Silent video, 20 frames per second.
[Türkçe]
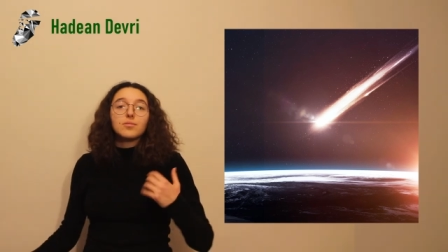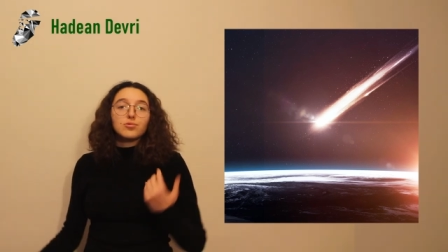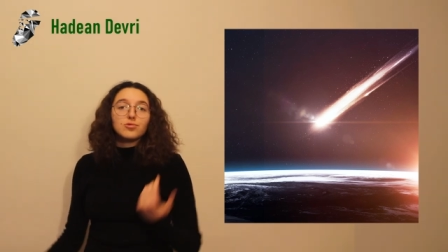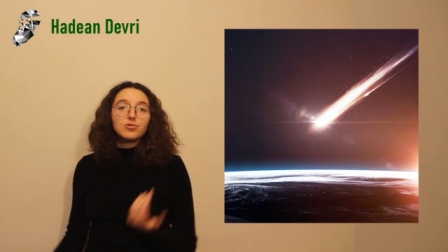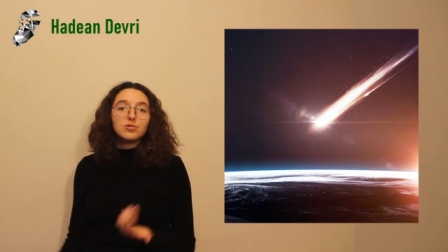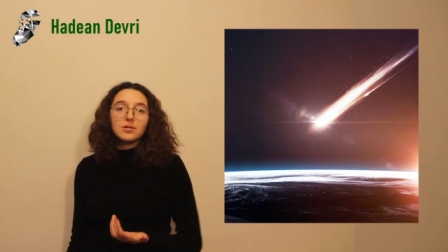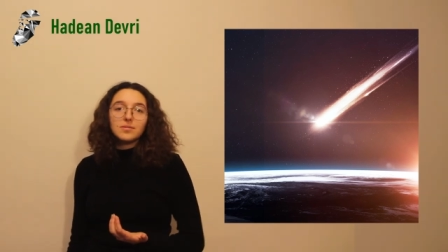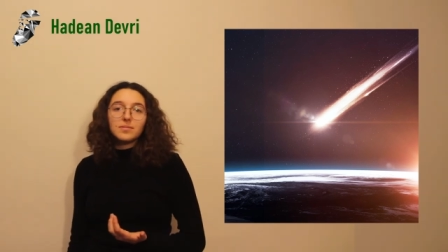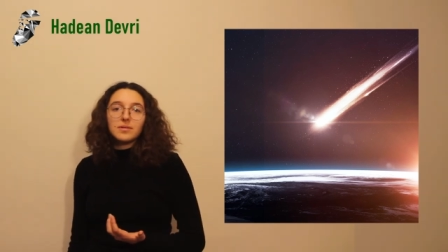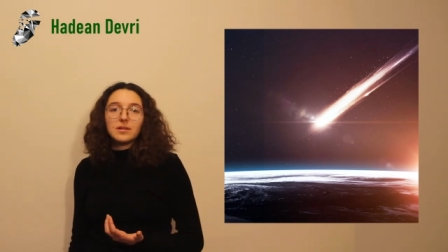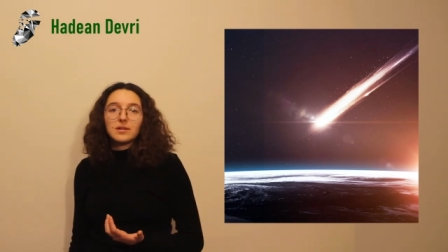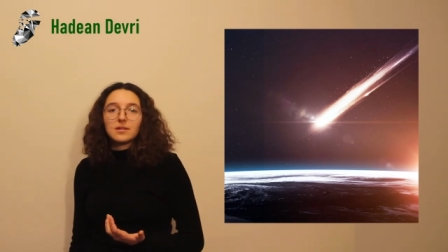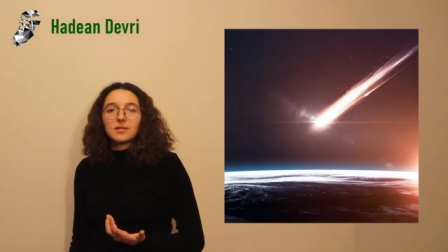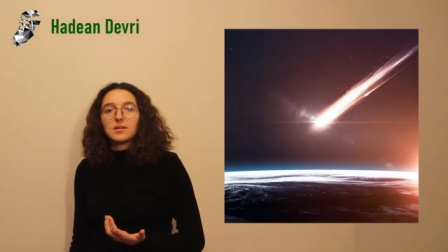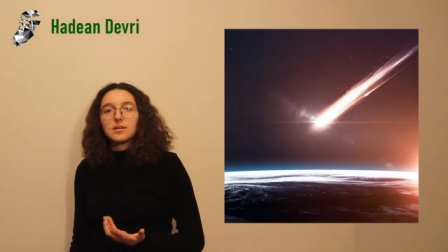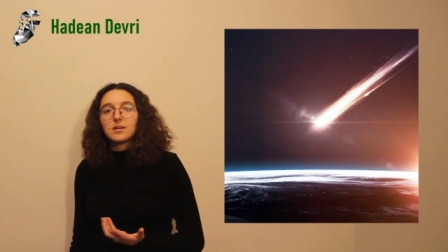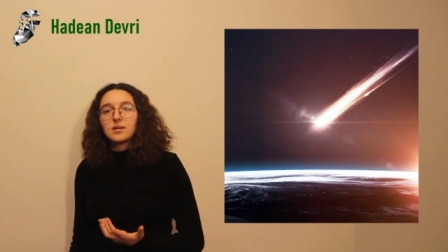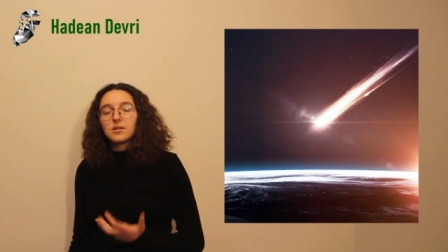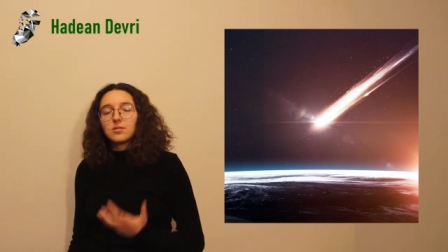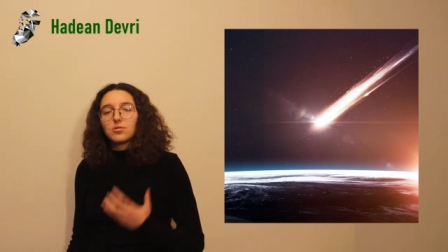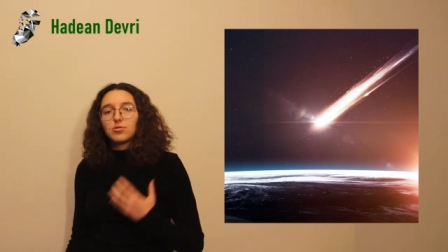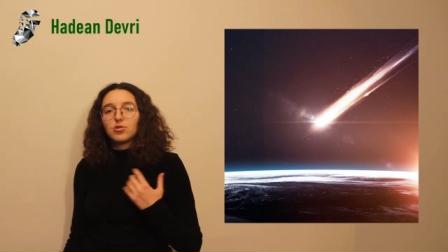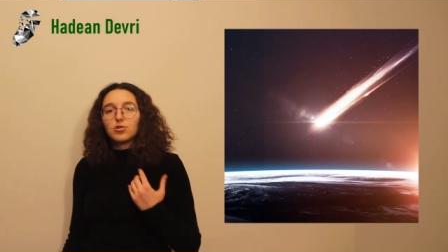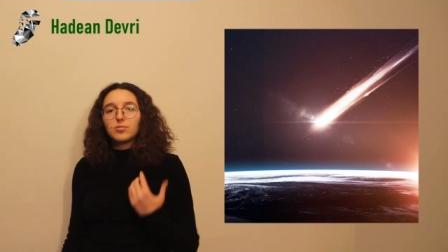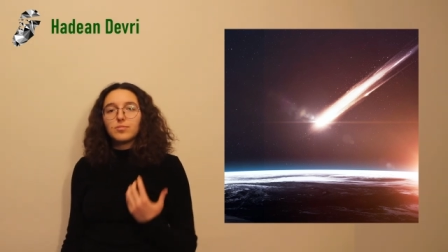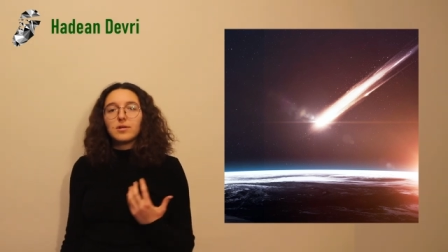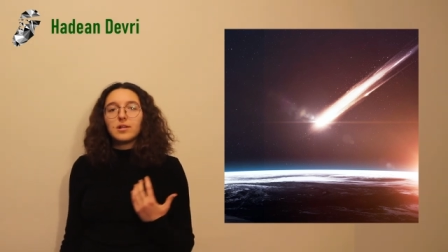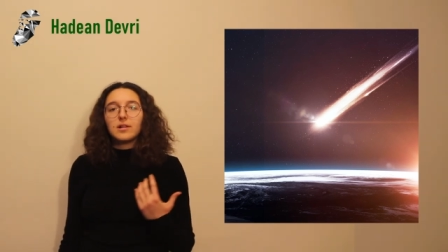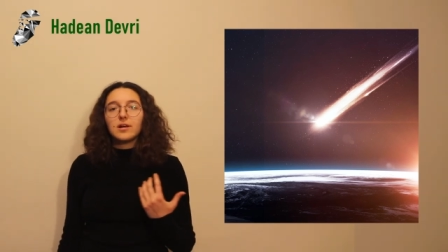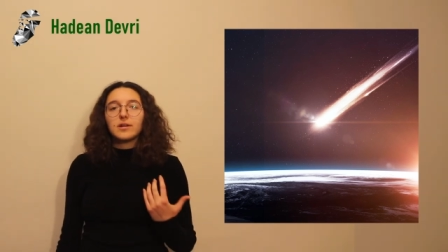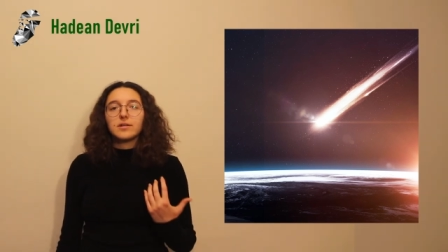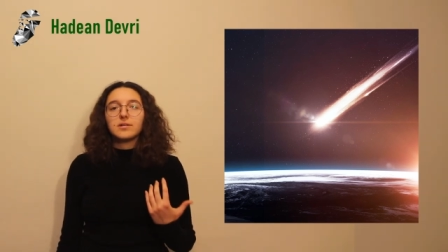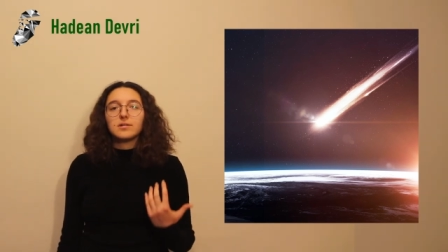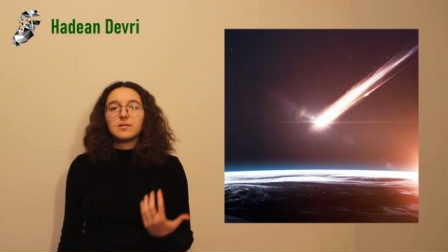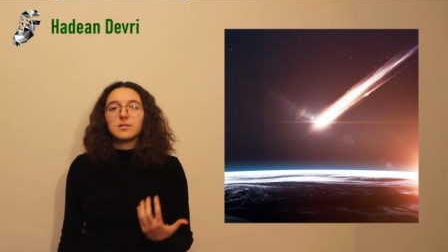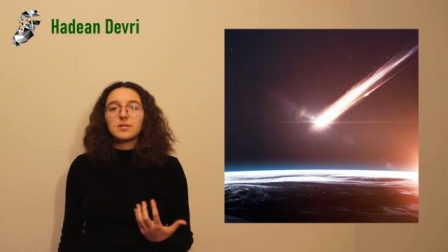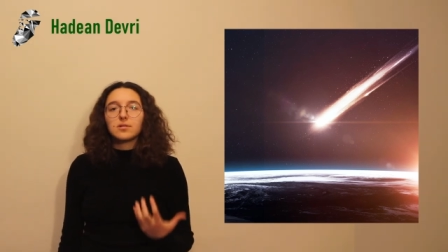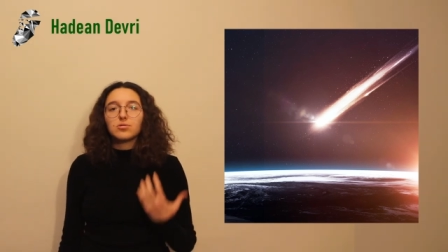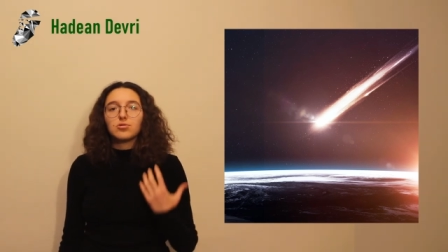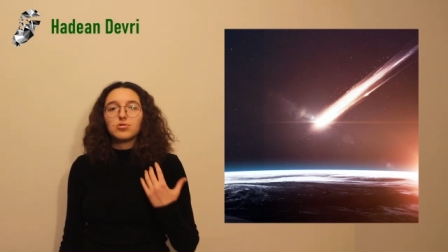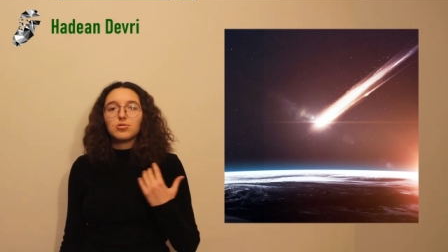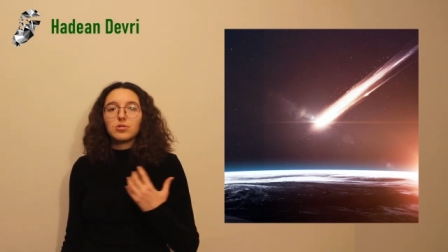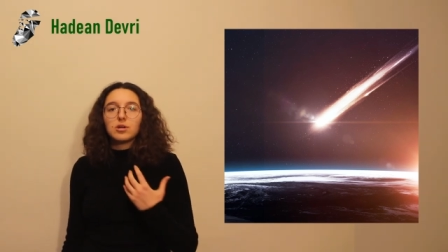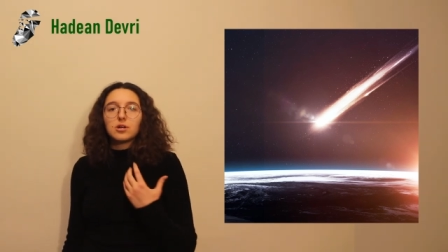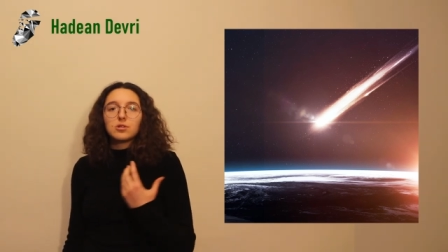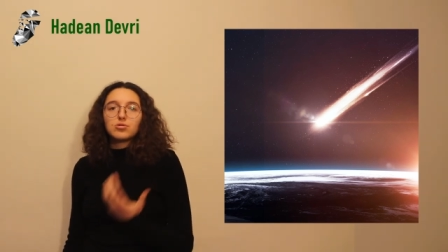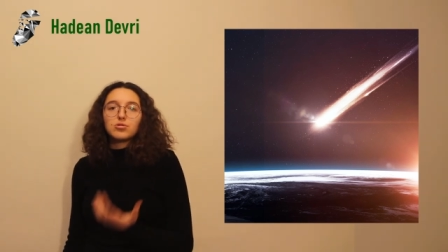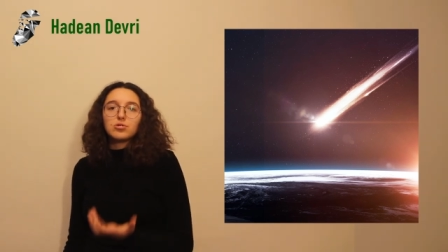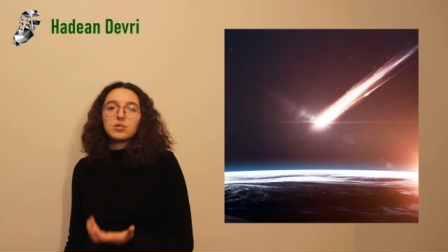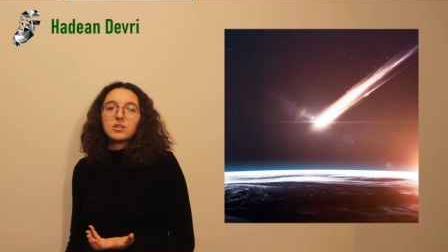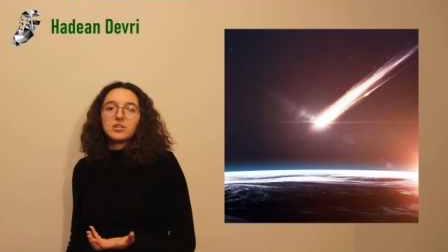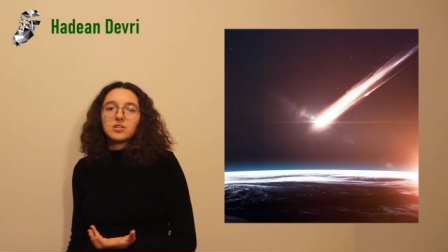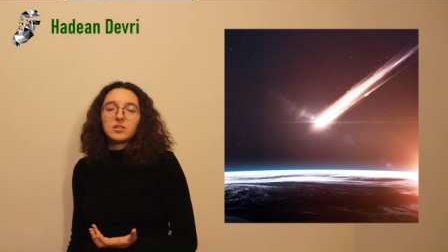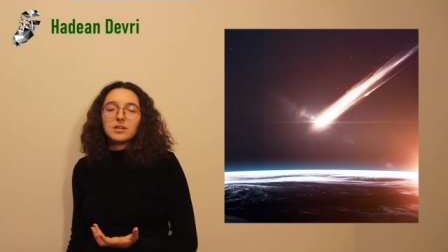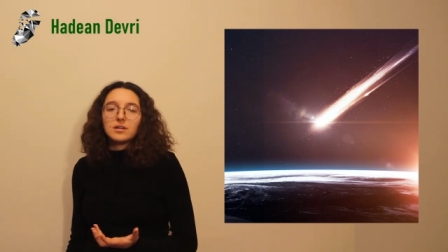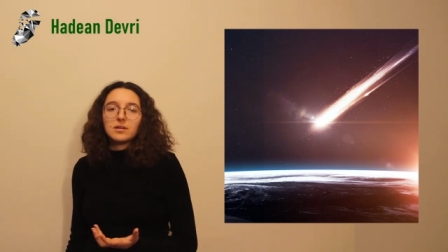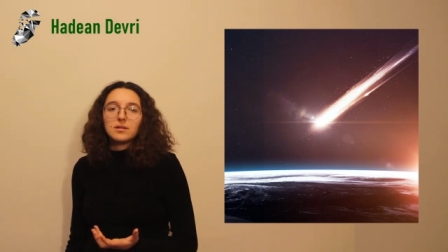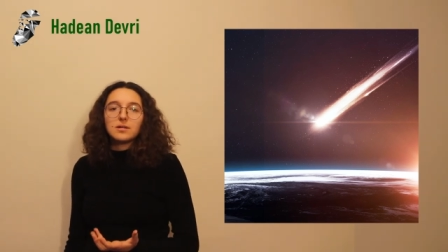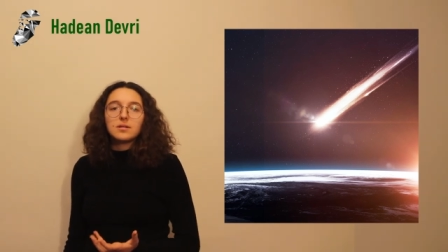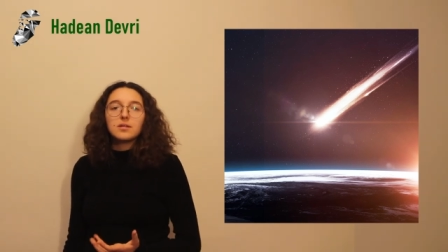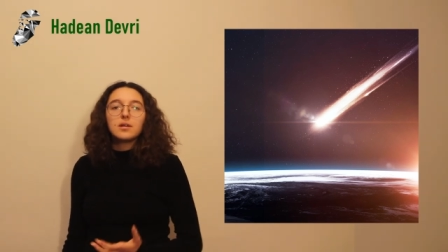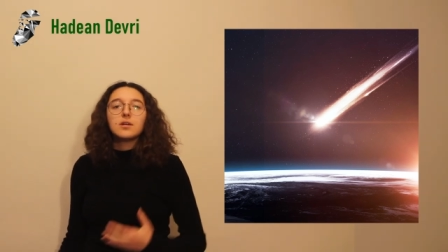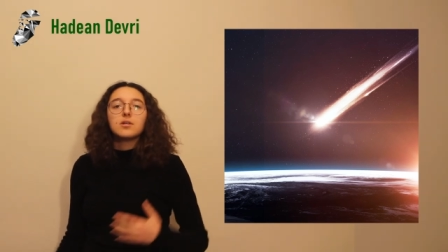Bununla birlikte 4 milyar yıllık dünya süreçlerinin